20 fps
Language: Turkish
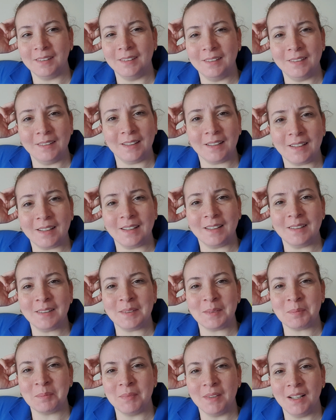Yine
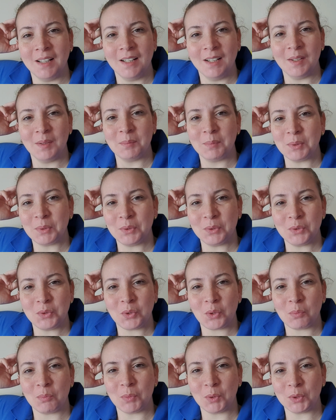gelirim. Bugün
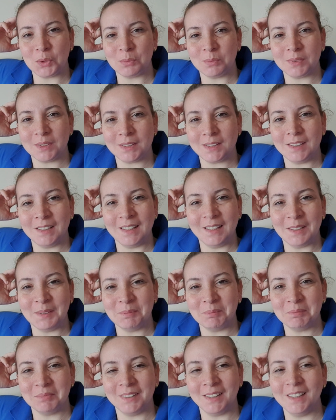çok modumda
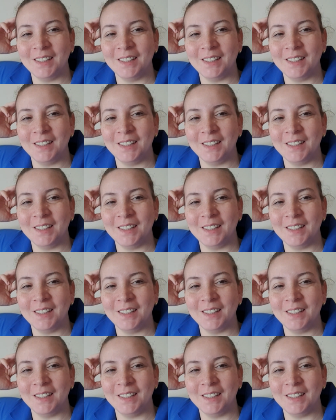değilim.